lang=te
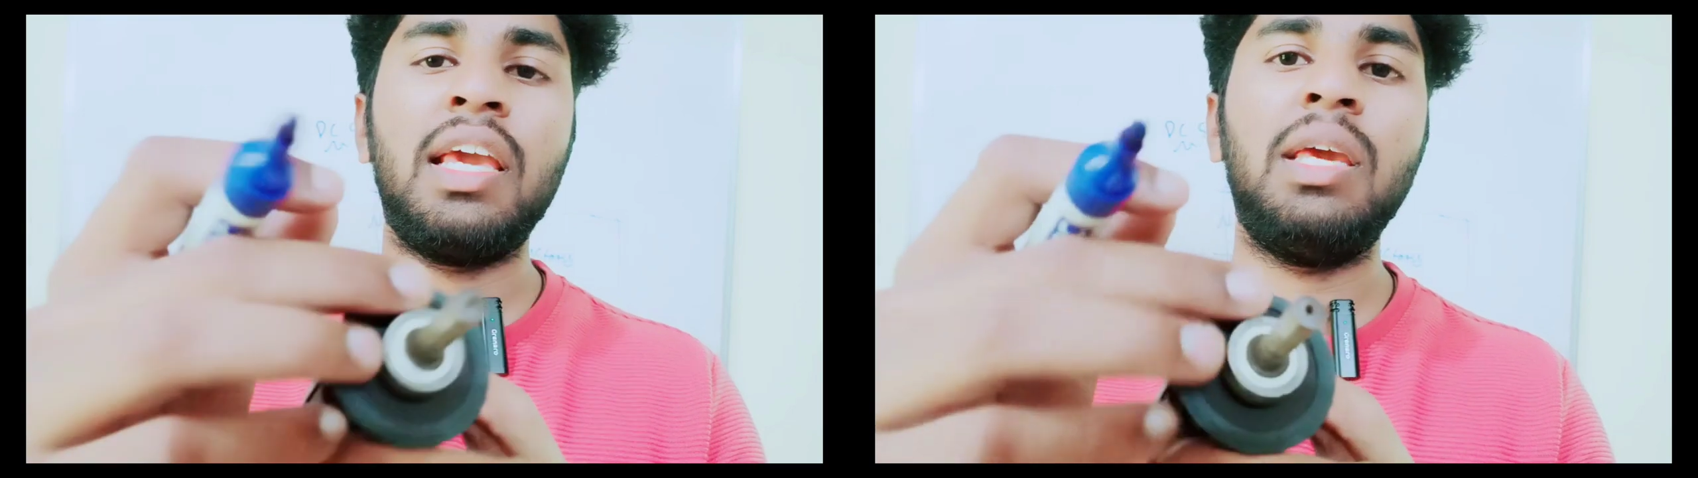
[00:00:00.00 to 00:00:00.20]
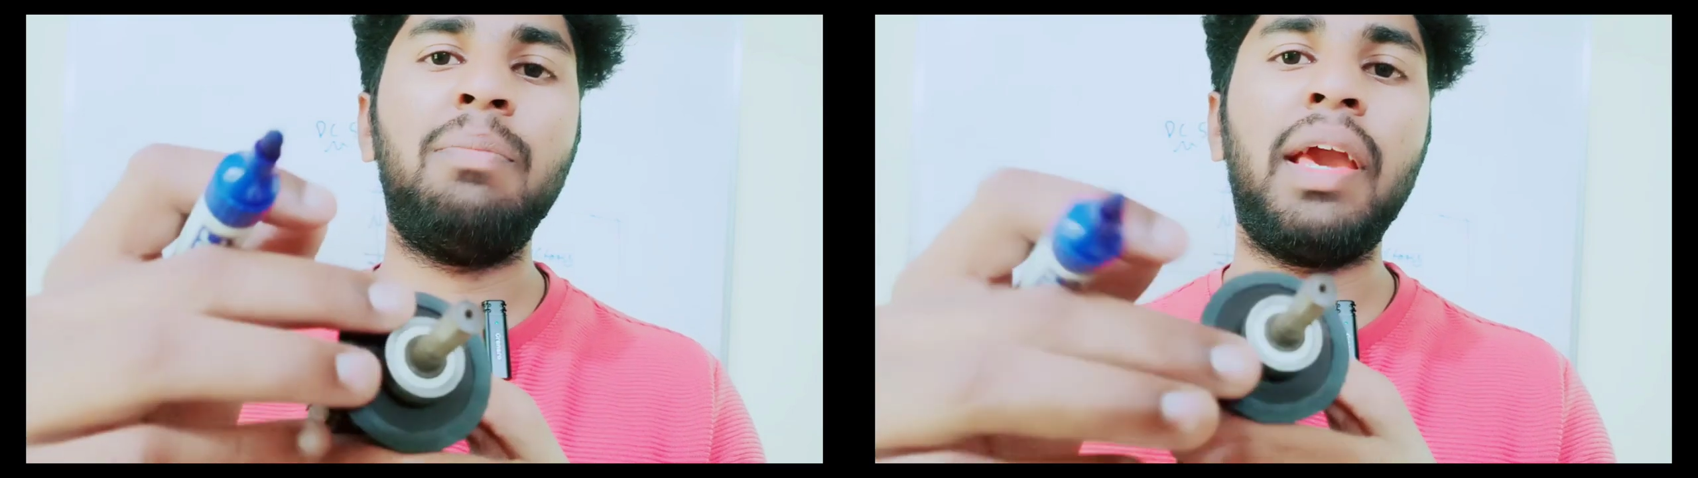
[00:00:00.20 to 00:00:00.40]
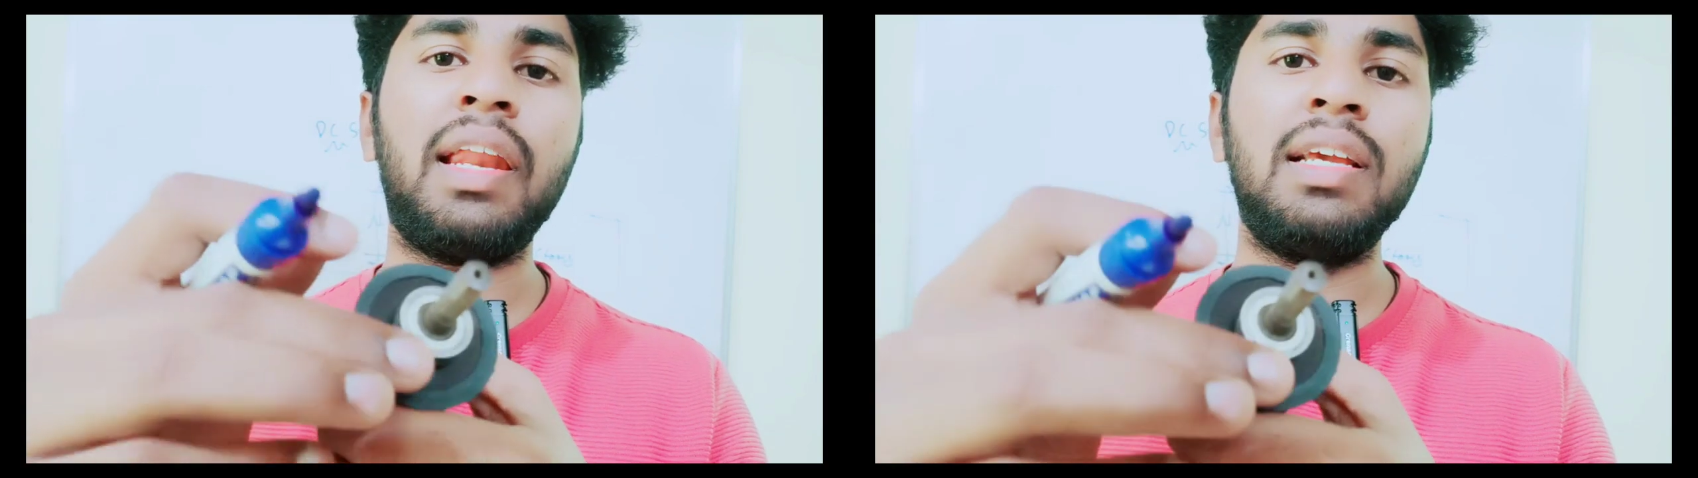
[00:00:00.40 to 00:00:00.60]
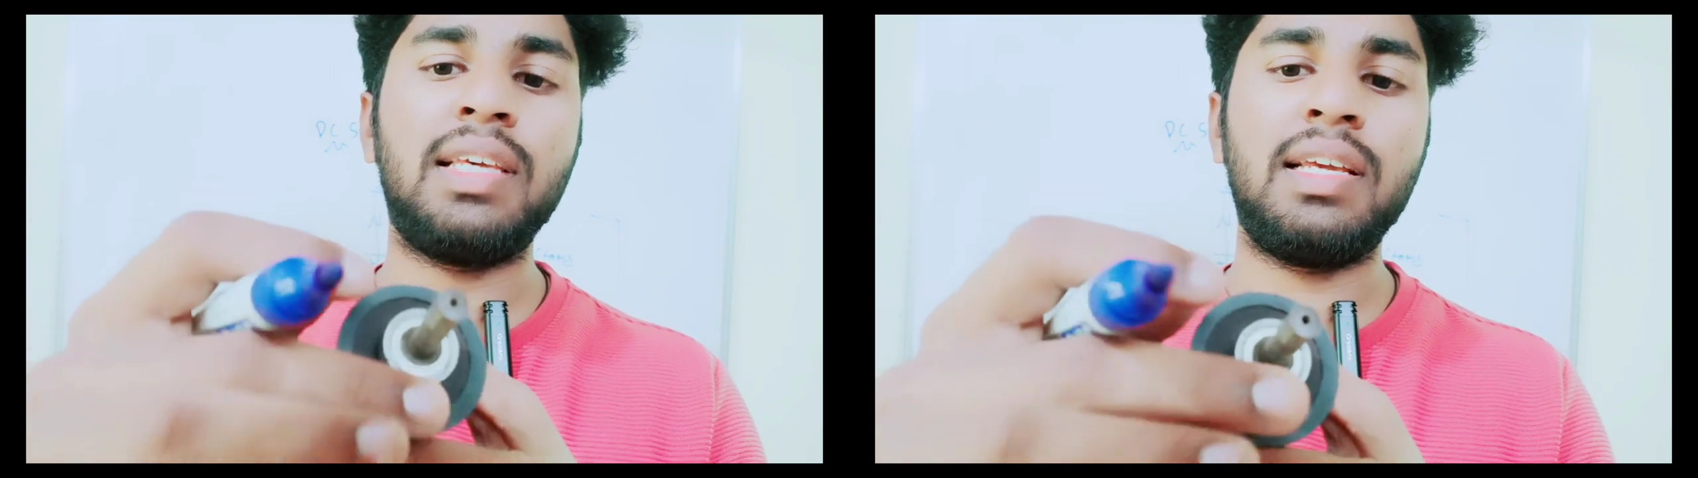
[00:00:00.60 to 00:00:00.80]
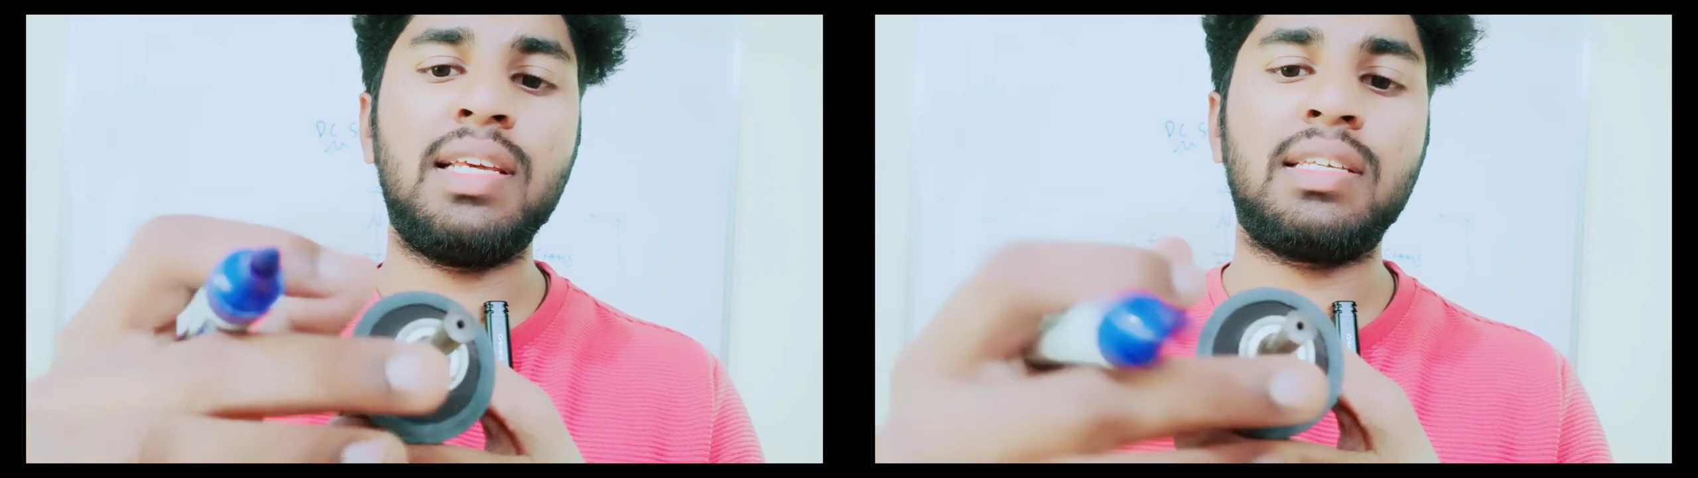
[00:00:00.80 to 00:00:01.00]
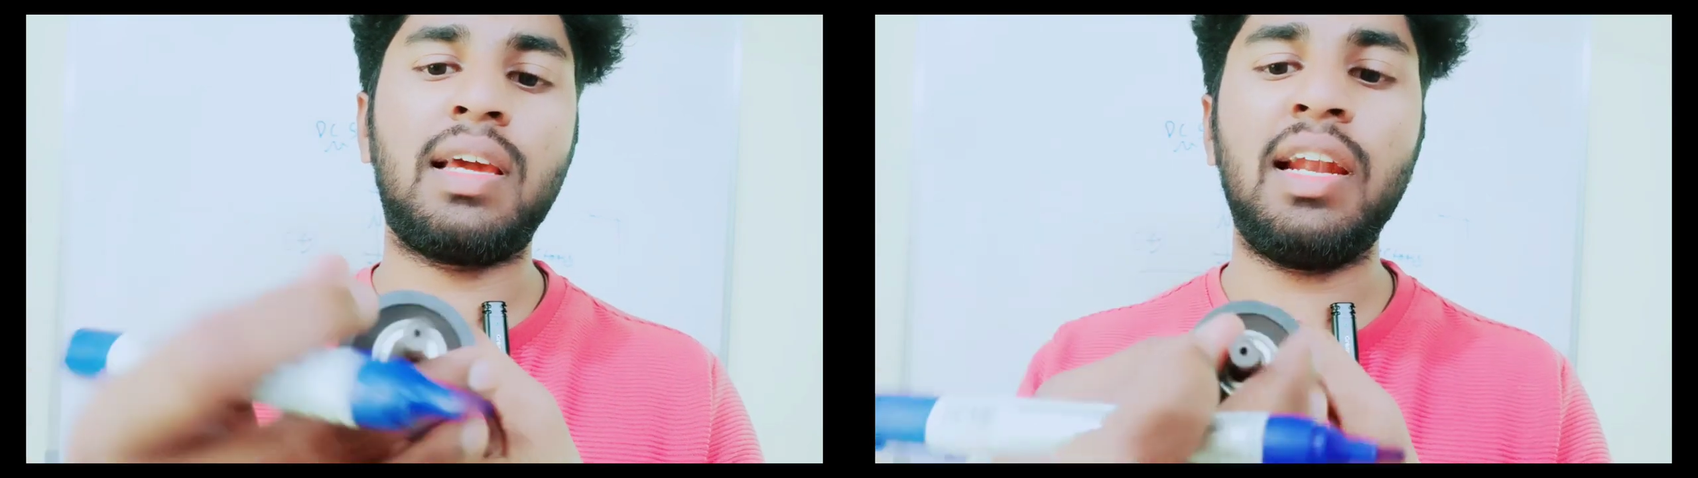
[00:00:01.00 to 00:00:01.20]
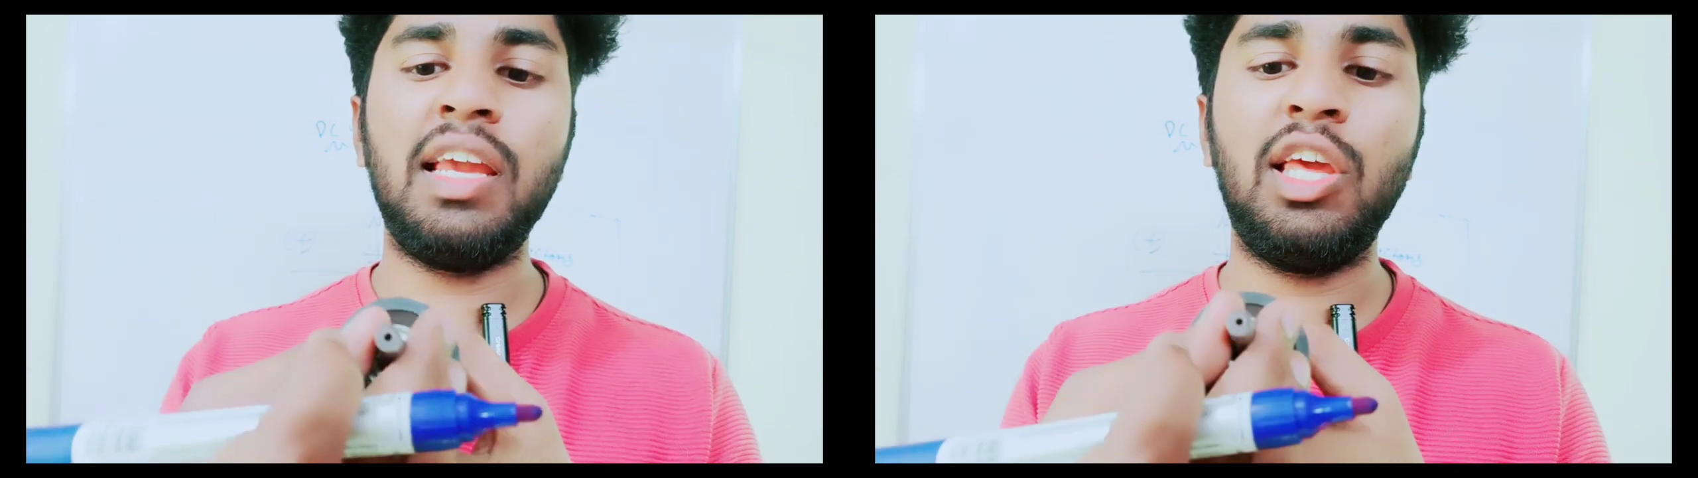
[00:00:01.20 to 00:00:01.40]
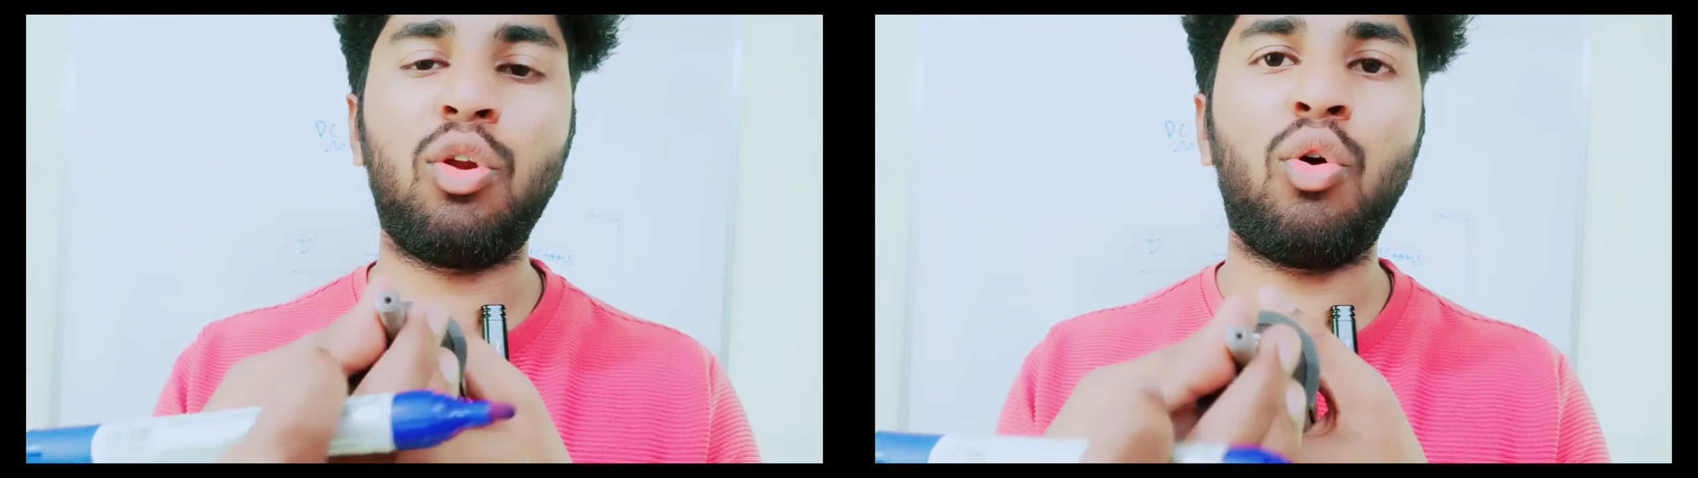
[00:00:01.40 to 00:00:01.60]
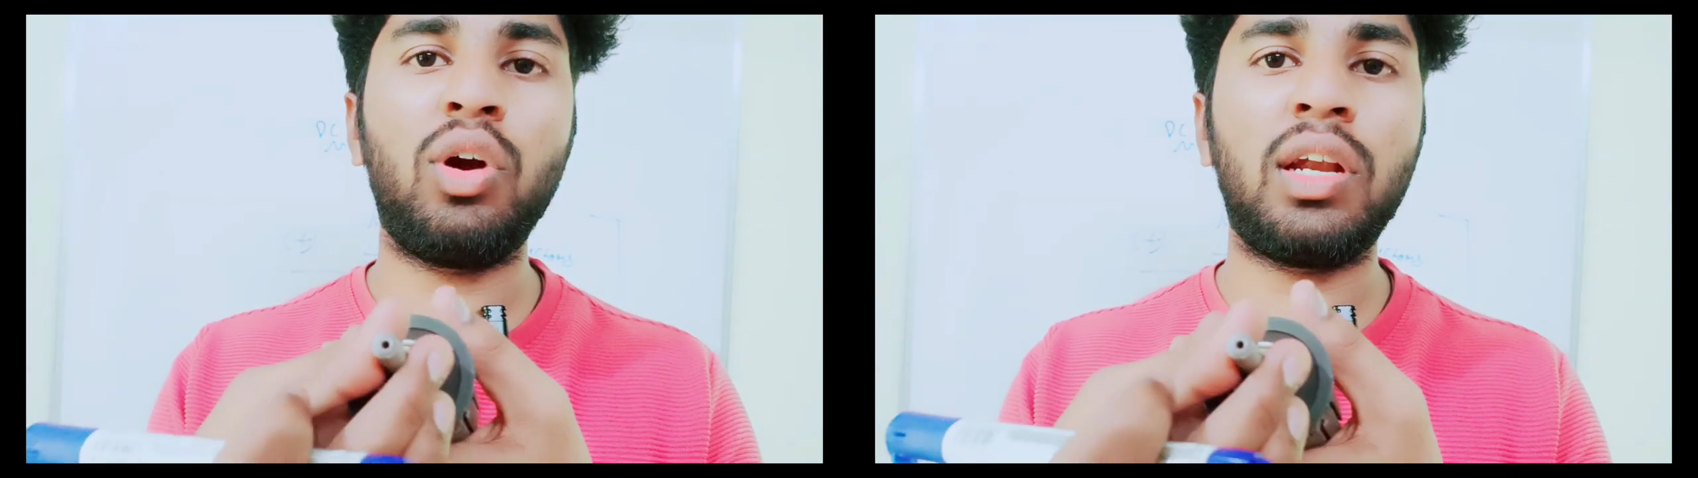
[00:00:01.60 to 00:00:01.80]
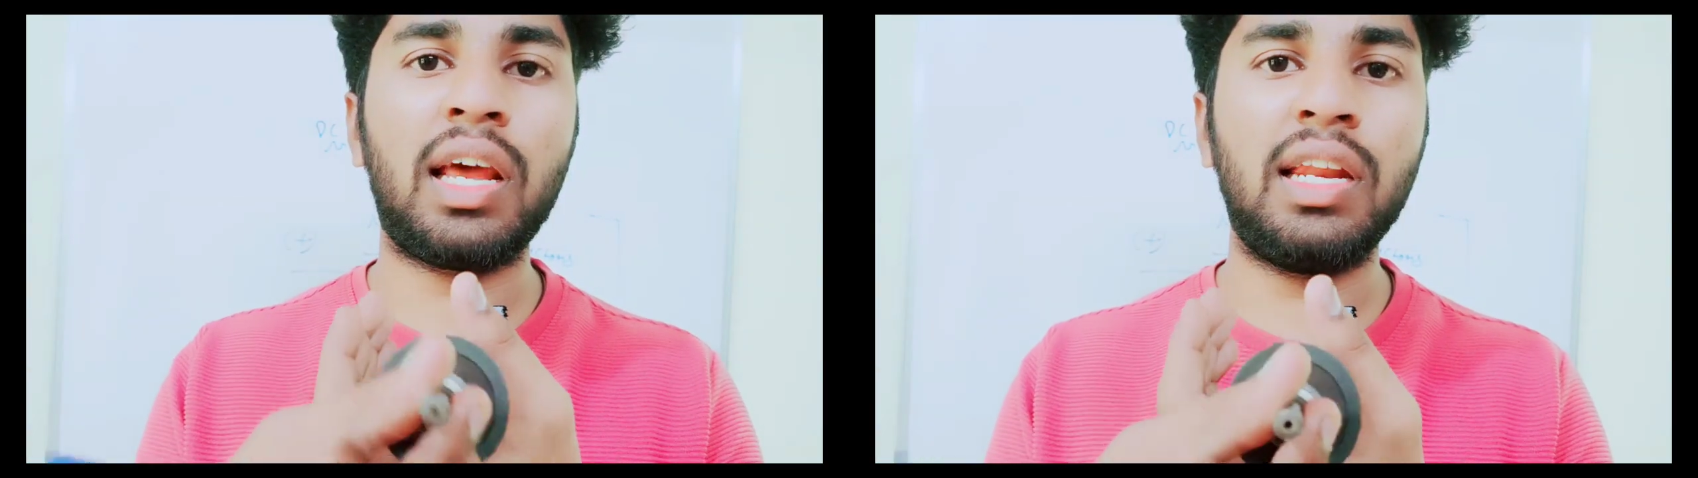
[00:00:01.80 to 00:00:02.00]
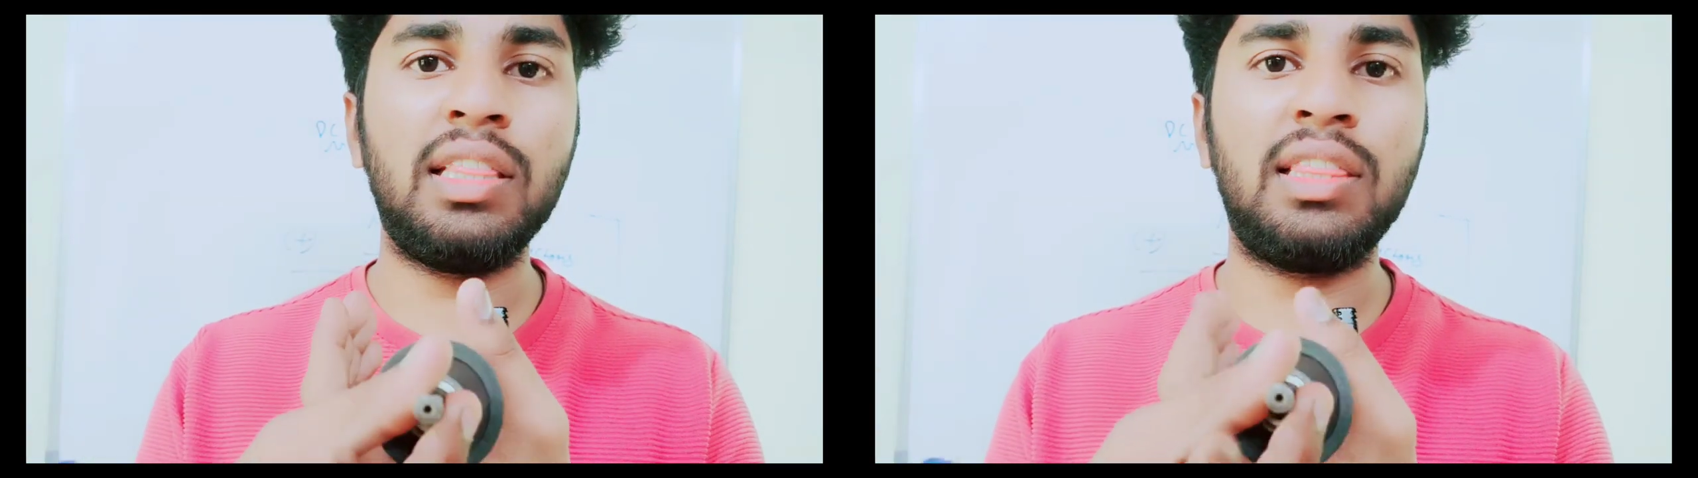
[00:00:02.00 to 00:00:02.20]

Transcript: ఈ బేరింగ్స్ ఏం చేస్తాయంటే ఈ రోటర్ని